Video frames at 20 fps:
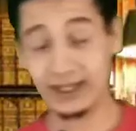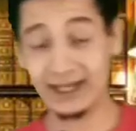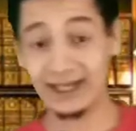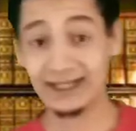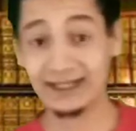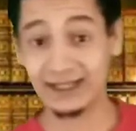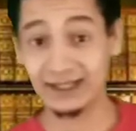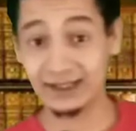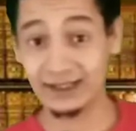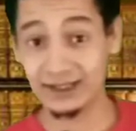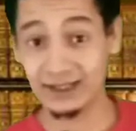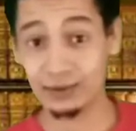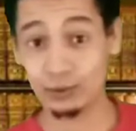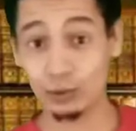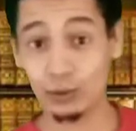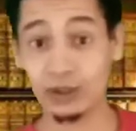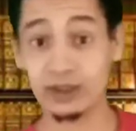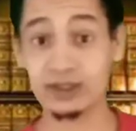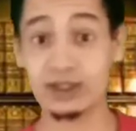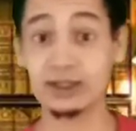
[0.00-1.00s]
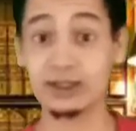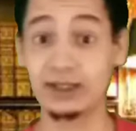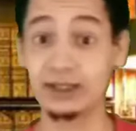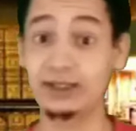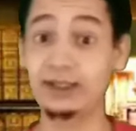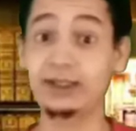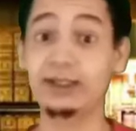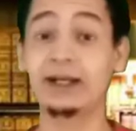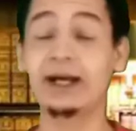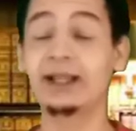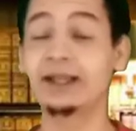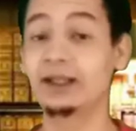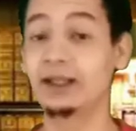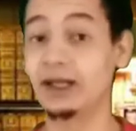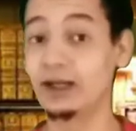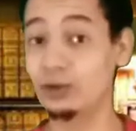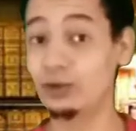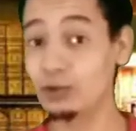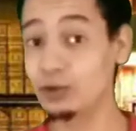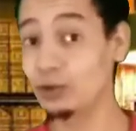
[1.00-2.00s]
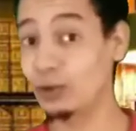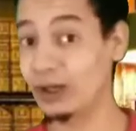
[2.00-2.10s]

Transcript: آيات كتير وقصص كتير عن اليهود